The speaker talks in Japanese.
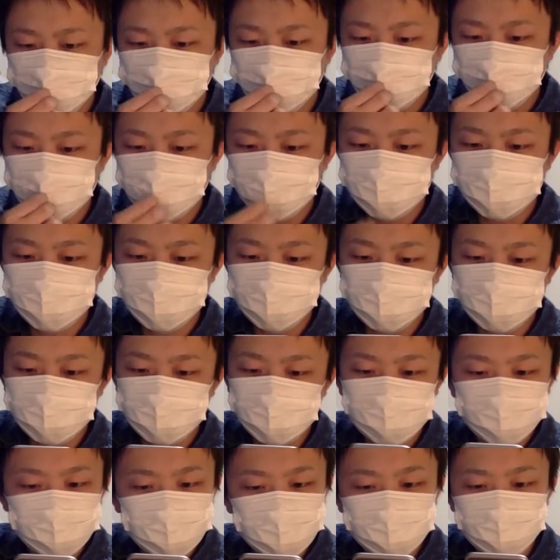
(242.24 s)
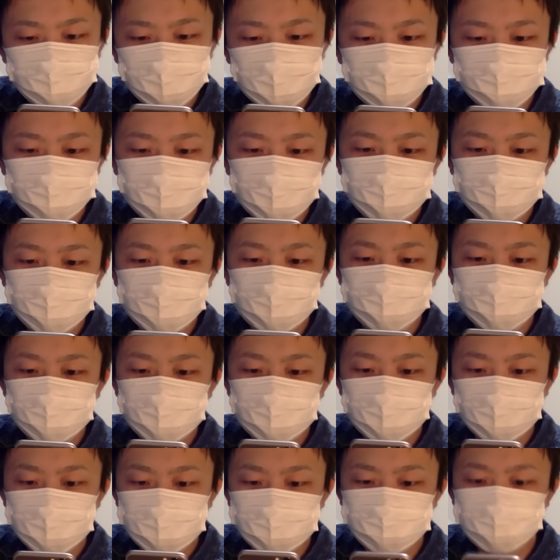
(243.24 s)
ショックだな。でも、ま
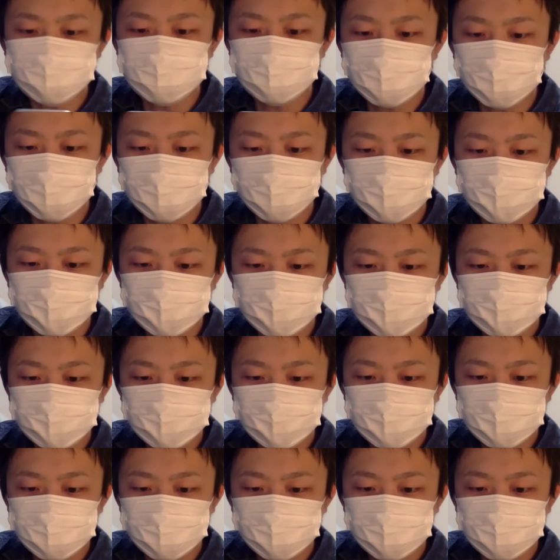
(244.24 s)
あ、まだいるんで、